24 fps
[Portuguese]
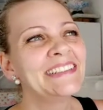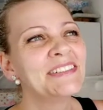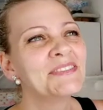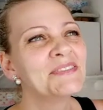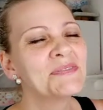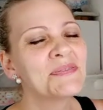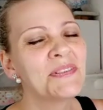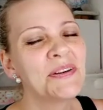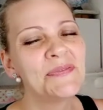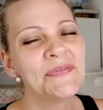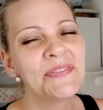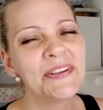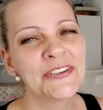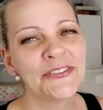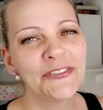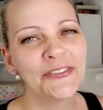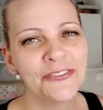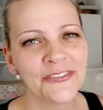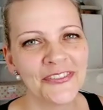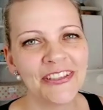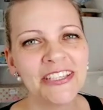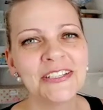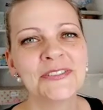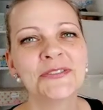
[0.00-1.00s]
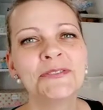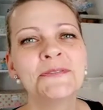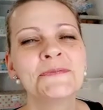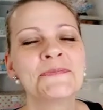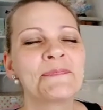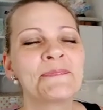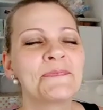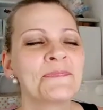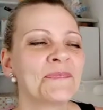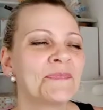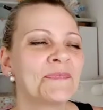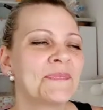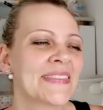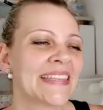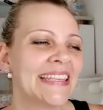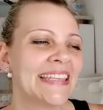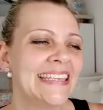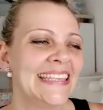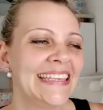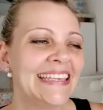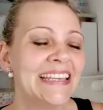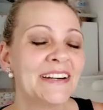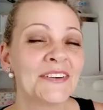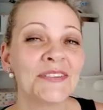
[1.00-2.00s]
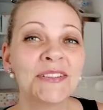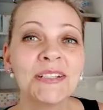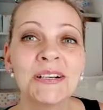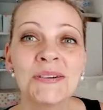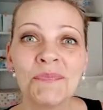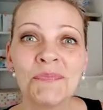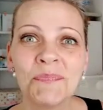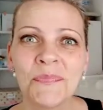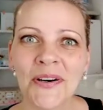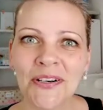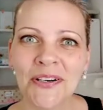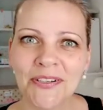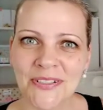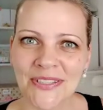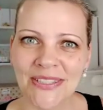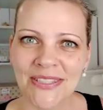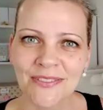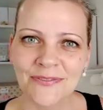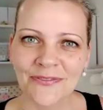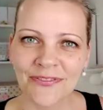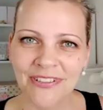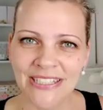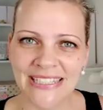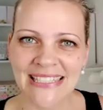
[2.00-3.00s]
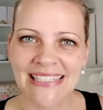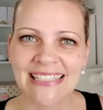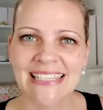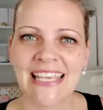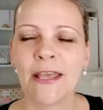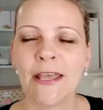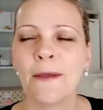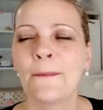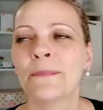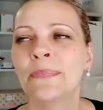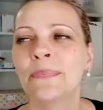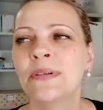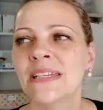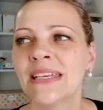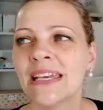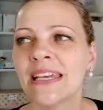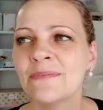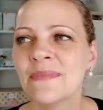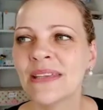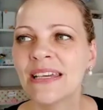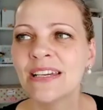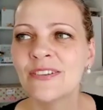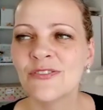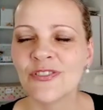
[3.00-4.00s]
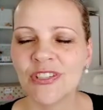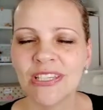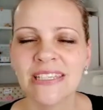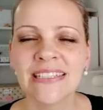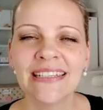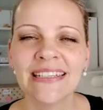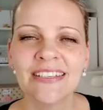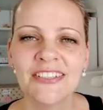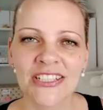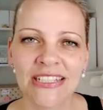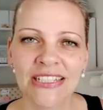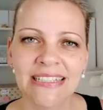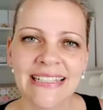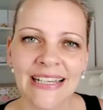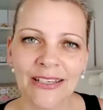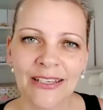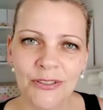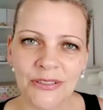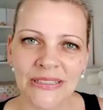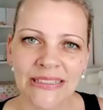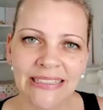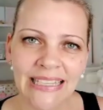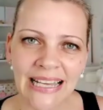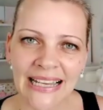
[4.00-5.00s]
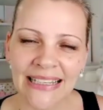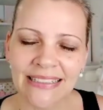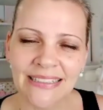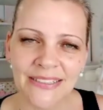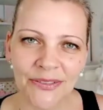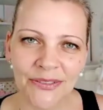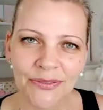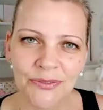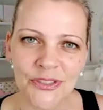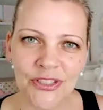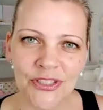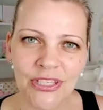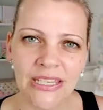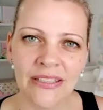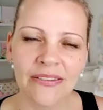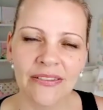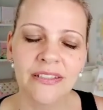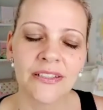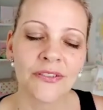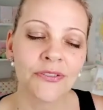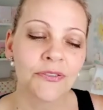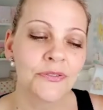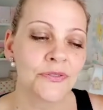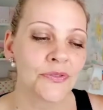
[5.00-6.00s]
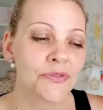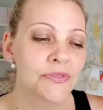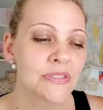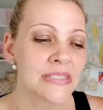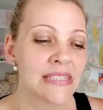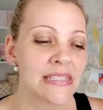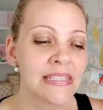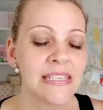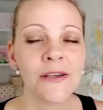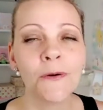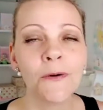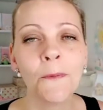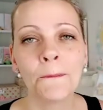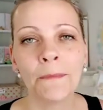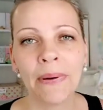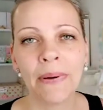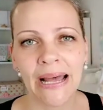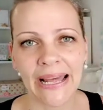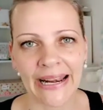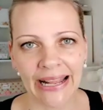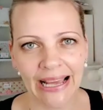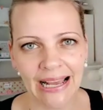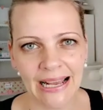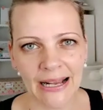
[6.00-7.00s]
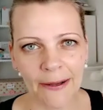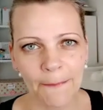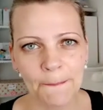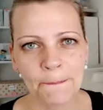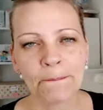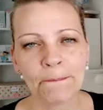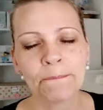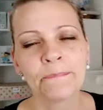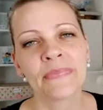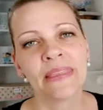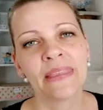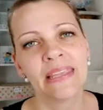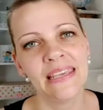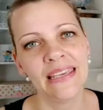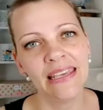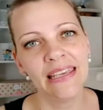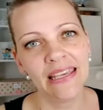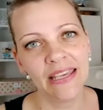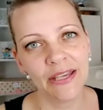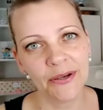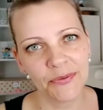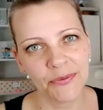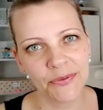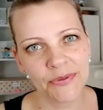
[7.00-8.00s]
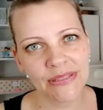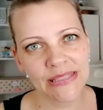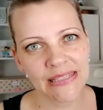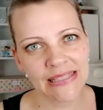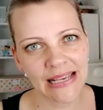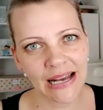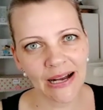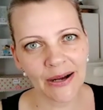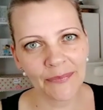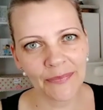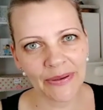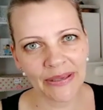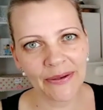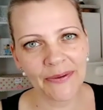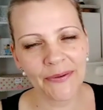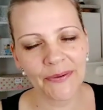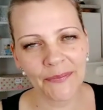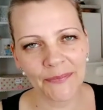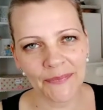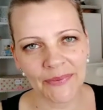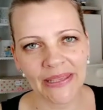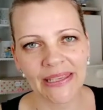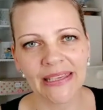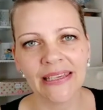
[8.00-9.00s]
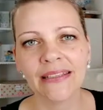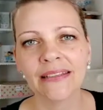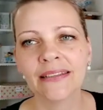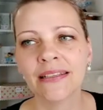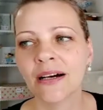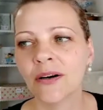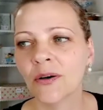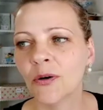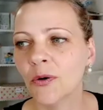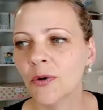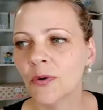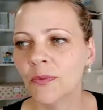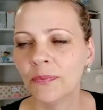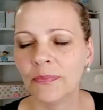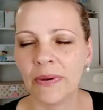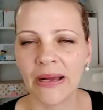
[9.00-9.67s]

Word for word: no meu perfil e eu não posso fazer, porque a minha agenda já está lotada de um jeito que eu não consigo parar e recusar uma encomenda ou